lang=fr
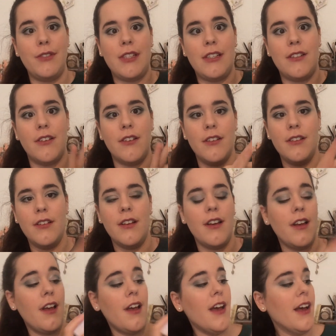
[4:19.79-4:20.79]
vous étonne,
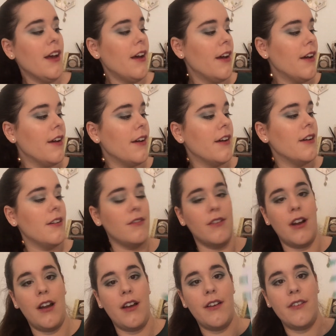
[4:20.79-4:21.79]

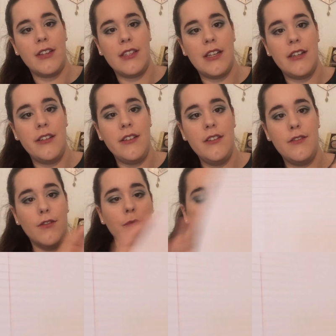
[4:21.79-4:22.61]
voilà avec des lignes comme